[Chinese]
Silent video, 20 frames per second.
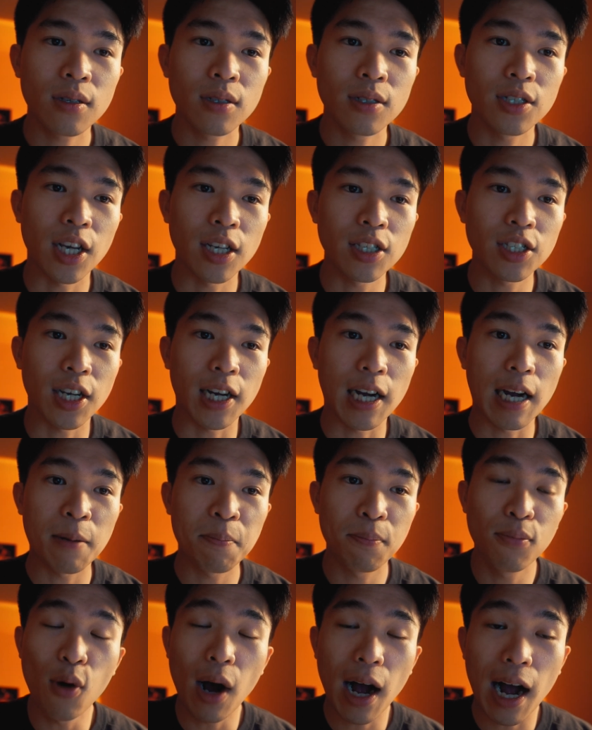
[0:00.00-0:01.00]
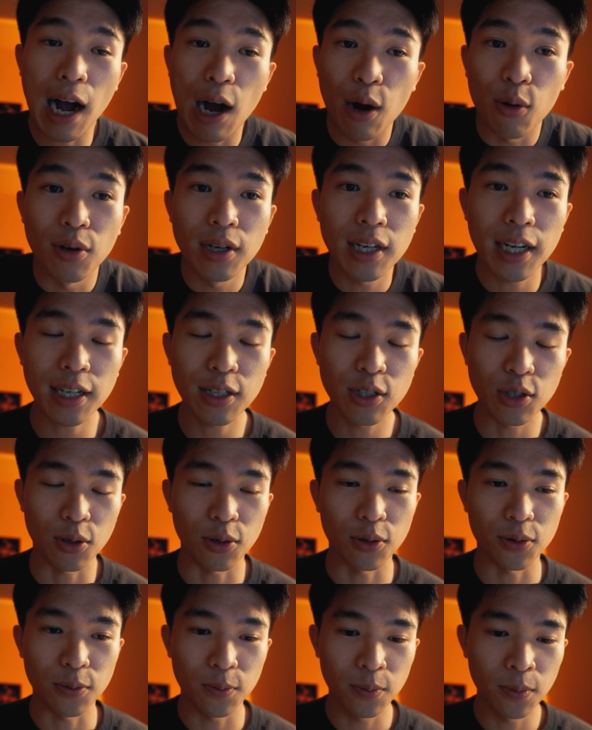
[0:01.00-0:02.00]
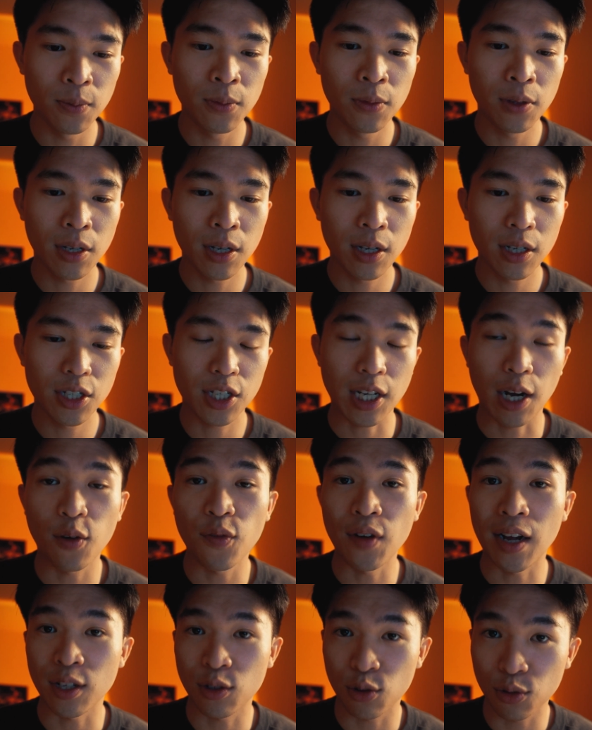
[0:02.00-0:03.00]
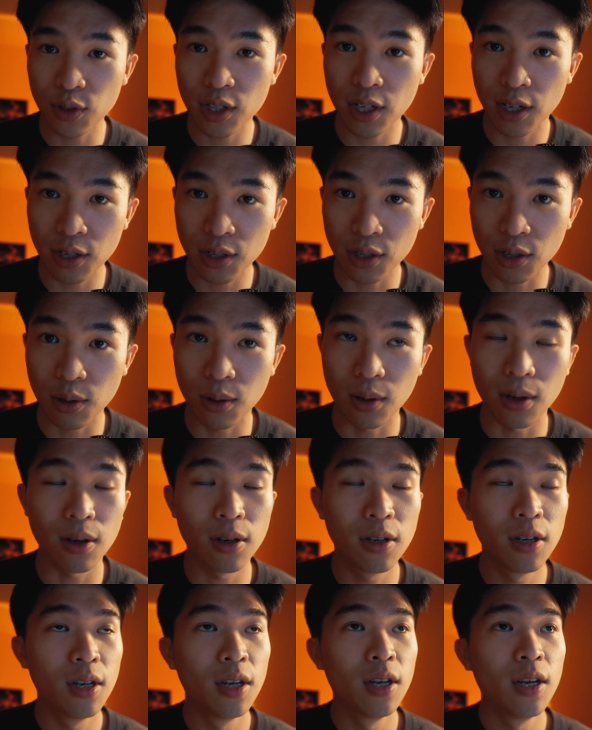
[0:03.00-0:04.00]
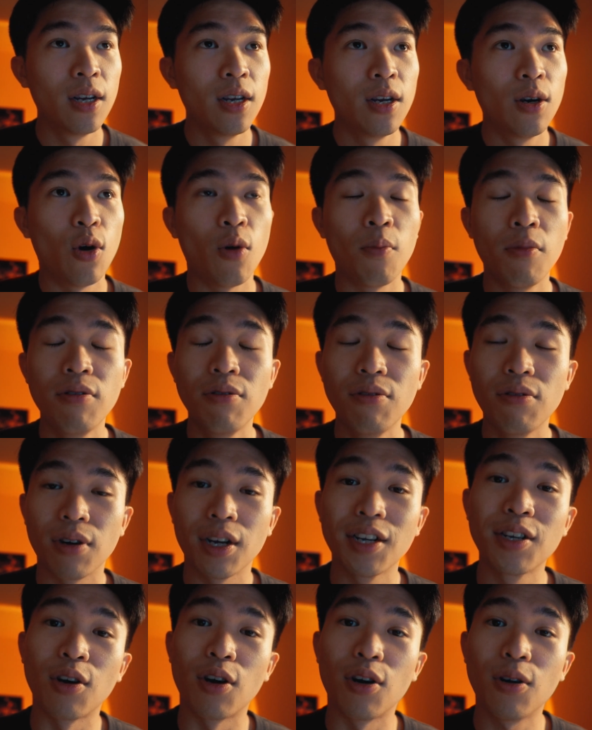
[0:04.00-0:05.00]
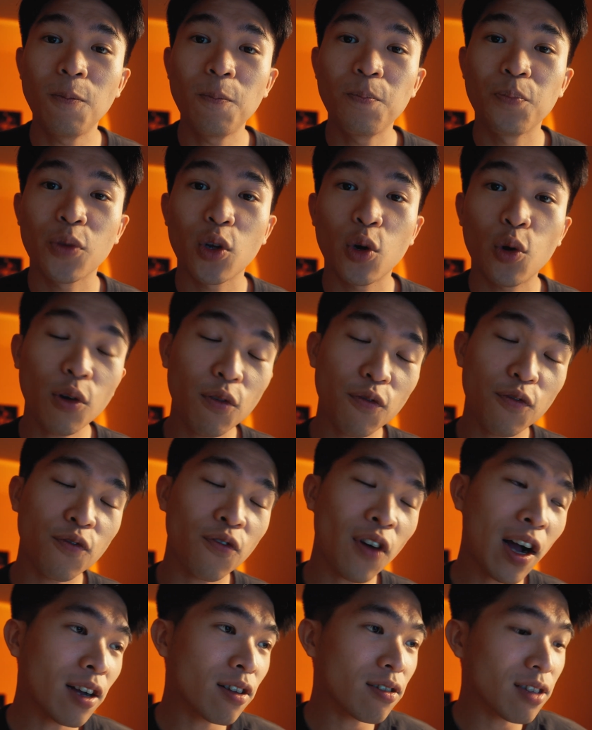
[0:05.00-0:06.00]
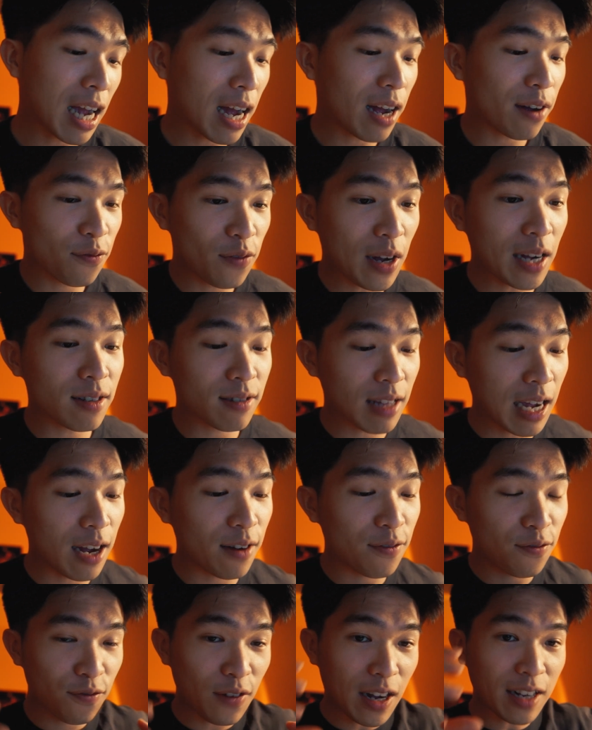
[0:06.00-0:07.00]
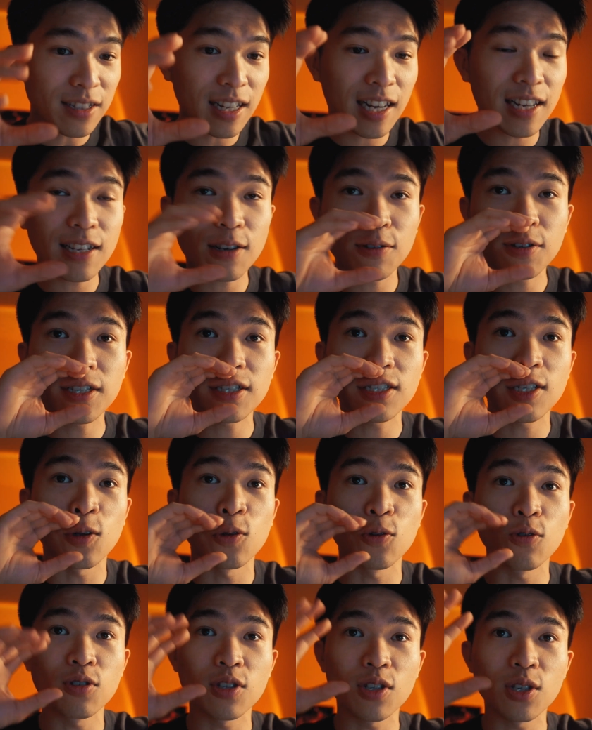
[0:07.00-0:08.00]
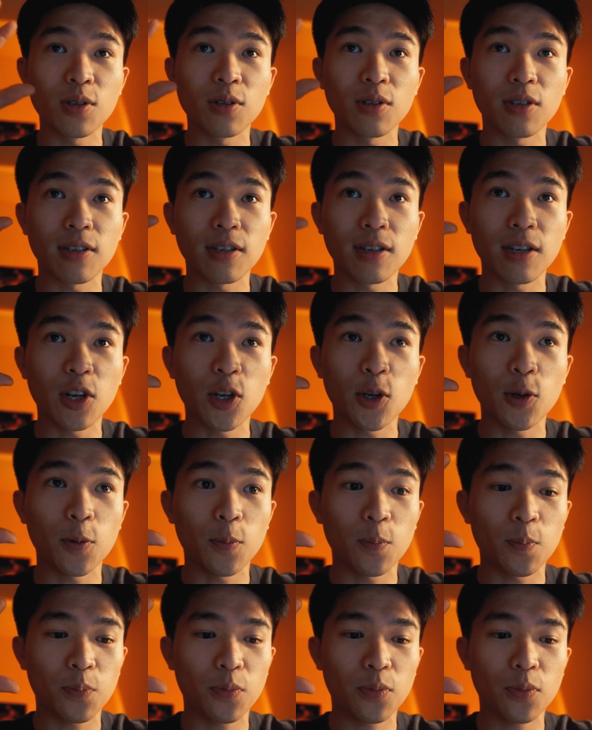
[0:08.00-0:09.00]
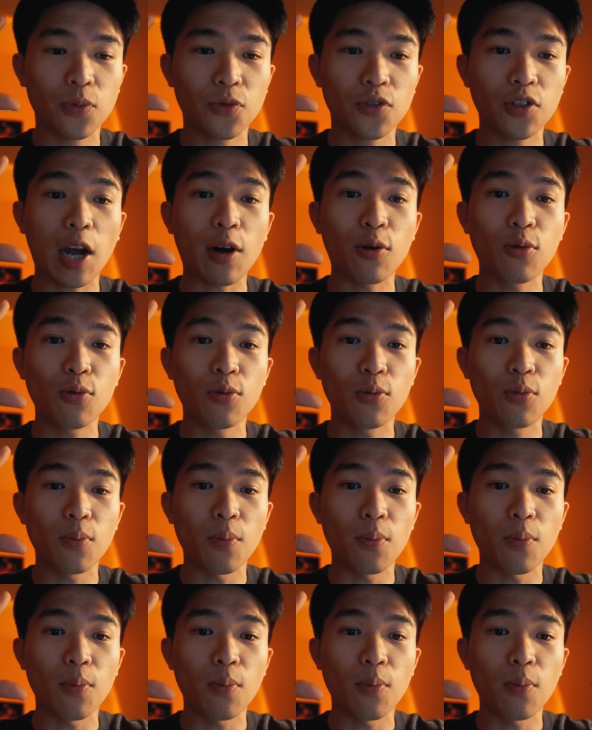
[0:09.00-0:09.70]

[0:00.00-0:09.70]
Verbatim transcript: 怎样讲啊，不好的那一种。想法出现的时候哦，我们人哦会放大、放大、放大到一个程度，是到